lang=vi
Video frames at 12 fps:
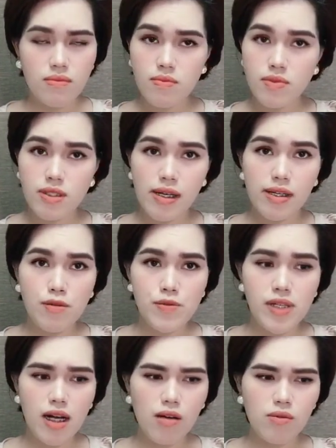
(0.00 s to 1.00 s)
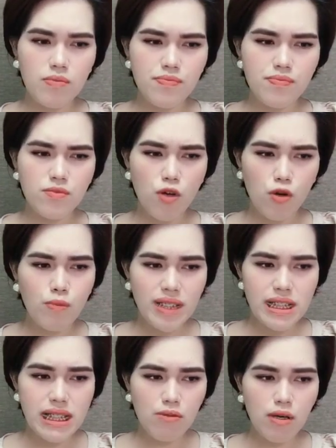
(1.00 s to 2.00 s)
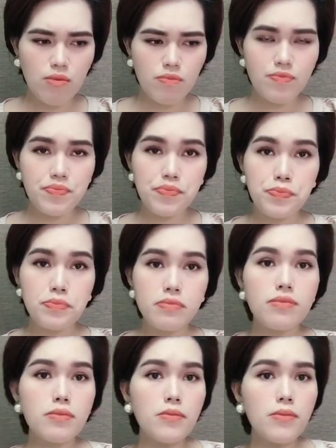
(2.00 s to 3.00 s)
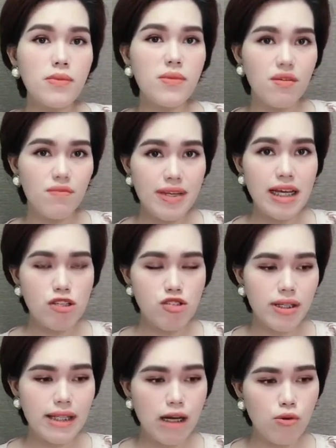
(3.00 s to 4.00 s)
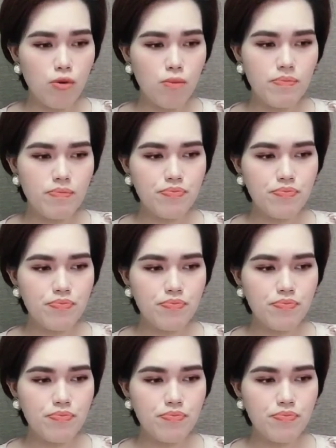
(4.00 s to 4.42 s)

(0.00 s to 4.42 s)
Chẳng hiểu sao tôi cũng bị dao động và để cho anh ta ôm.